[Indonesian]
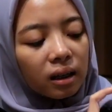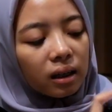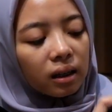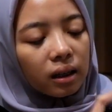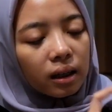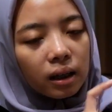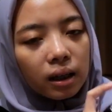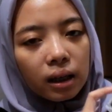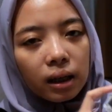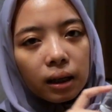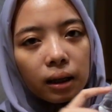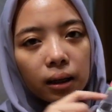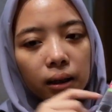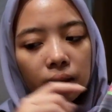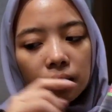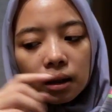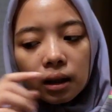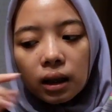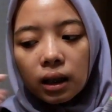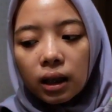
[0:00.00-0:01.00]
ini
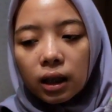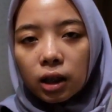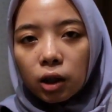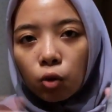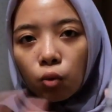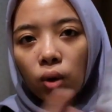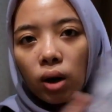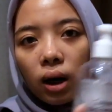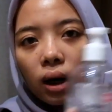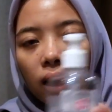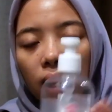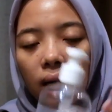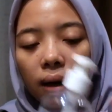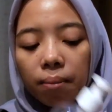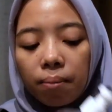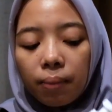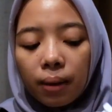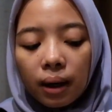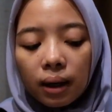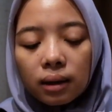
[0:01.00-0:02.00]
dituang ke
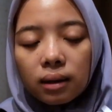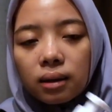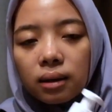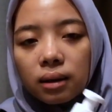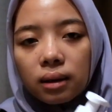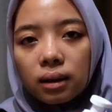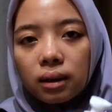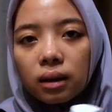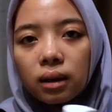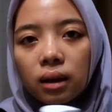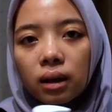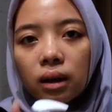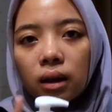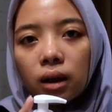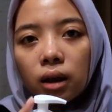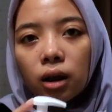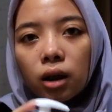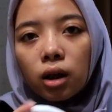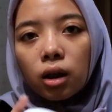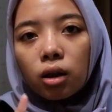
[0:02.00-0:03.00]
kapas
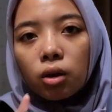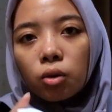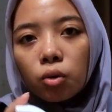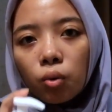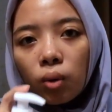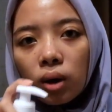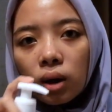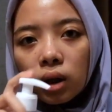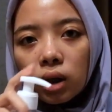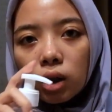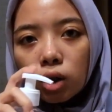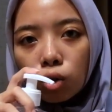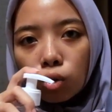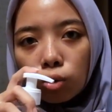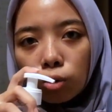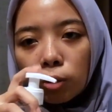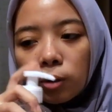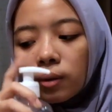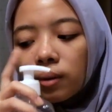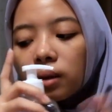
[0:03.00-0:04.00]
tuang
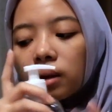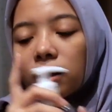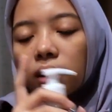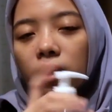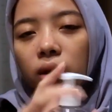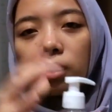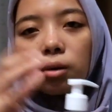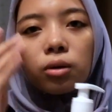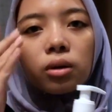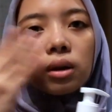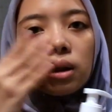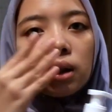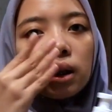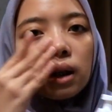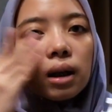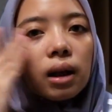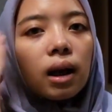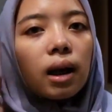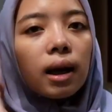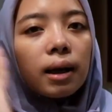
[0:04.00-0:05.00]
gitu terus
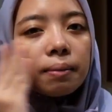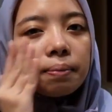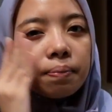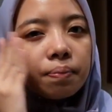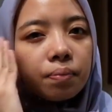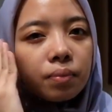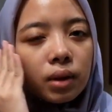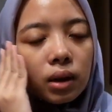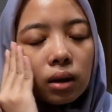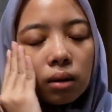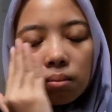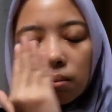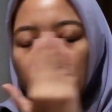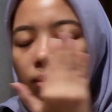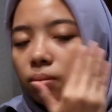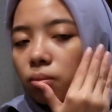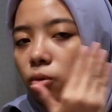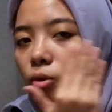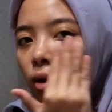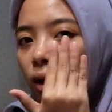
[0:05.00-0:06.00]
dielap
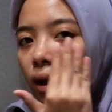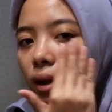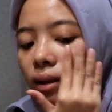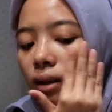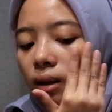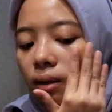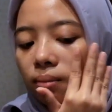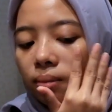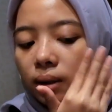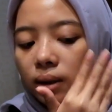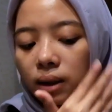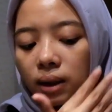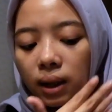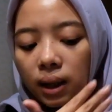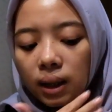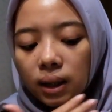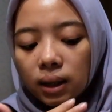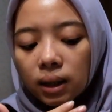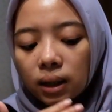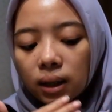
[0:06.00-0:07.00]
buat
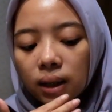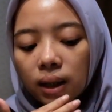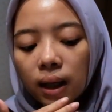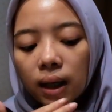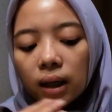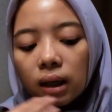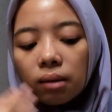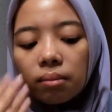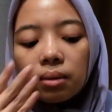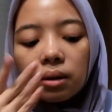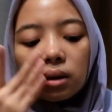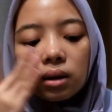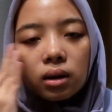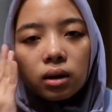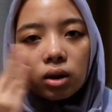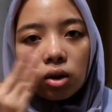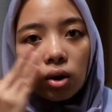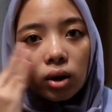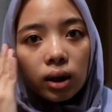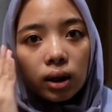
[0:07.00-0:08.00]
ngebersihin sekalian
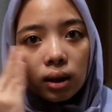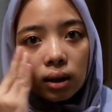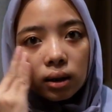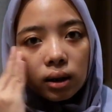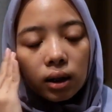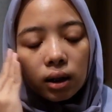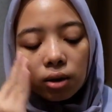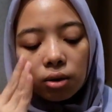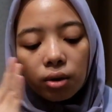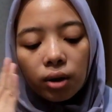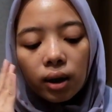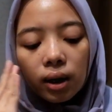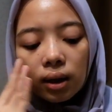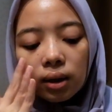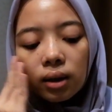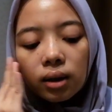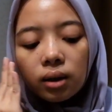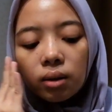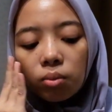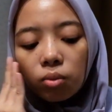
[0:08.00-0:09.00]
ngebersihin si oilnya itu yang
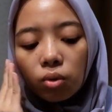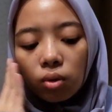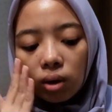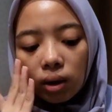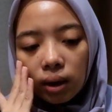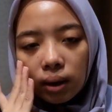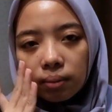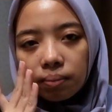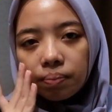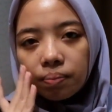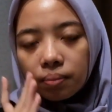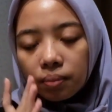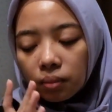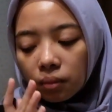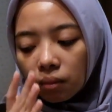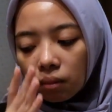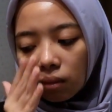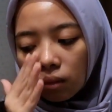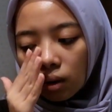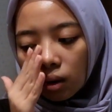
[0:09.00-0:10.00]
ada di muka
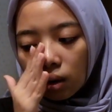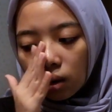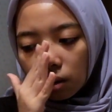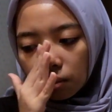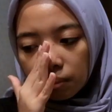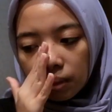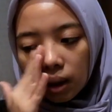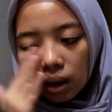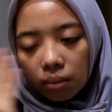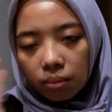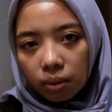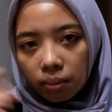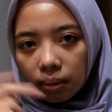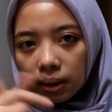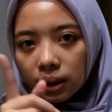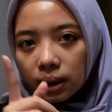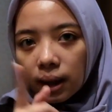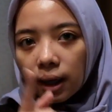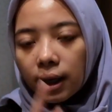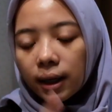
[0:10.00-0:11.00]
biar lebih
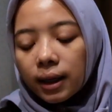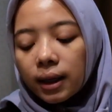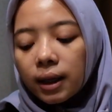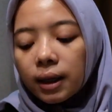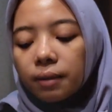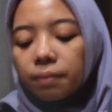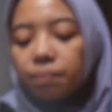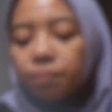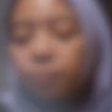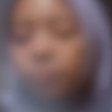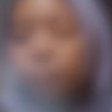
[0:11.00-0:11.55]
bersih lagi